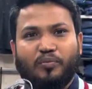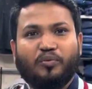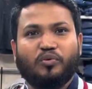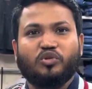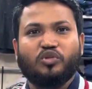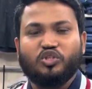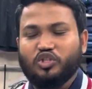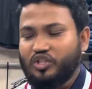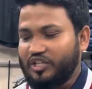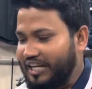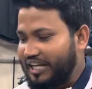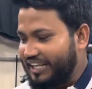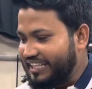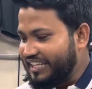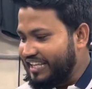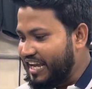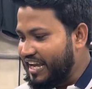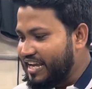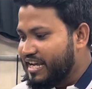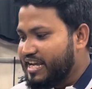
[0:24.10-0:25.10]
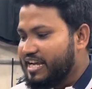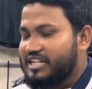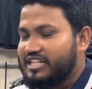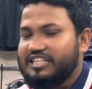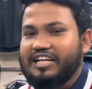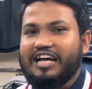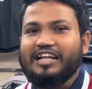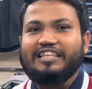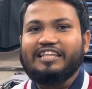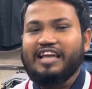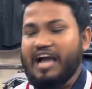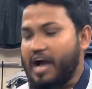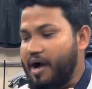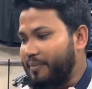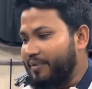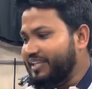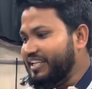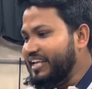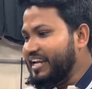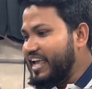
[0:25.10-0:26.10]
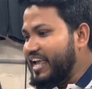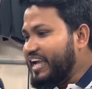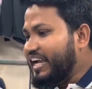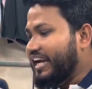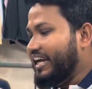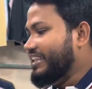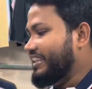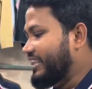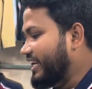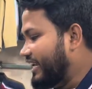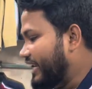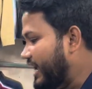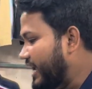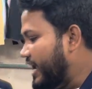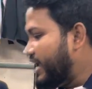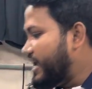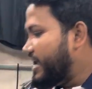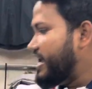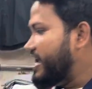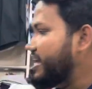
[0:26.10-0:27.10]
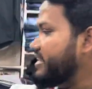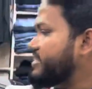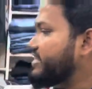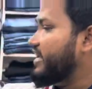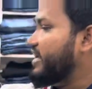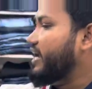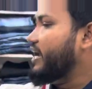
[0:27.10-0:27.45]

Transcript: পনেরোশো টাকা দিয়ে সাথে আমাদের এখান থেকে এই যে